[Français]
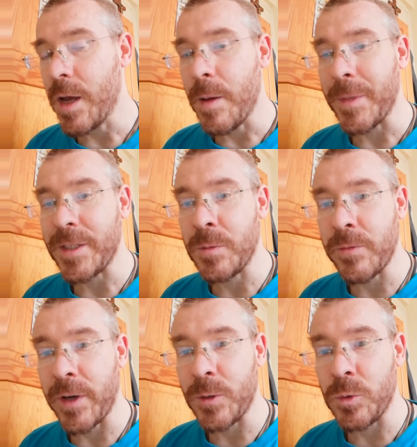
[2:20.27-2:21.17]
Merci de
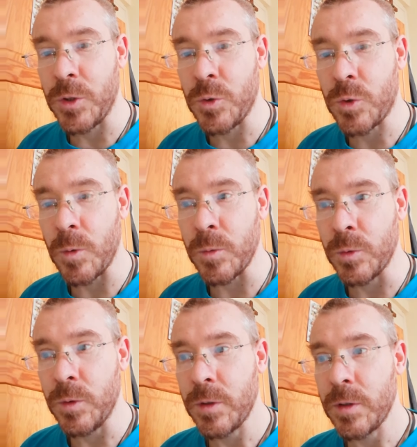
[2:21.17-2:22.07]
m'avoir écouté jusqu'au
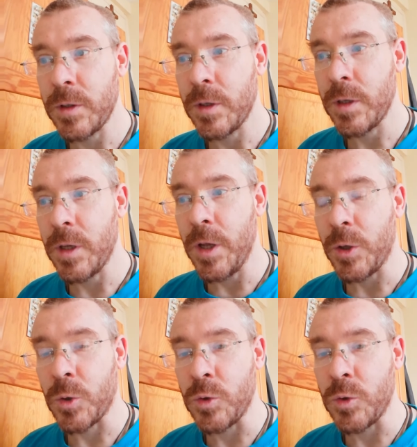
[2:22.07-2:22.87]
bout. Que